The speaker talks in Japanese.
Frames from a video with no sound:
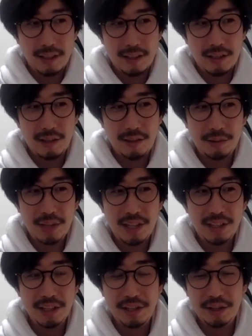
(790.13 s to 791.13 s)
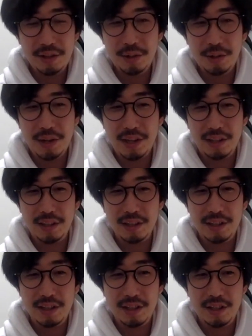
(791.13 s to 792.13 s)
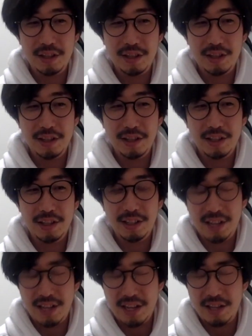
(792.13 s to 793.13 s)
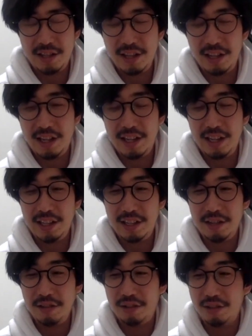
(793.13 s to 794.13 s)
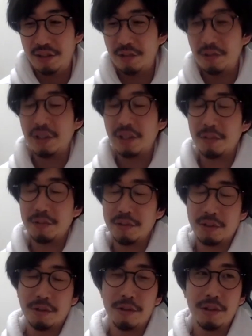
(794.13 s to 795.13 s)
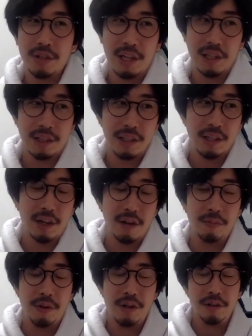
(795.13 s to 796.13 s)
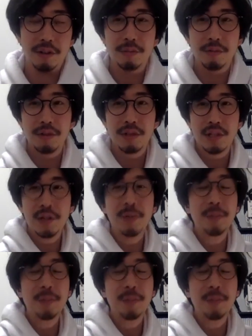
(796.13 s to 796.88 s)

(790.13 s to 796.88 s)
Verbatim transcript: 相談できる人がいて、つながれてるっていうのは多分すごい安心感もあると思うし、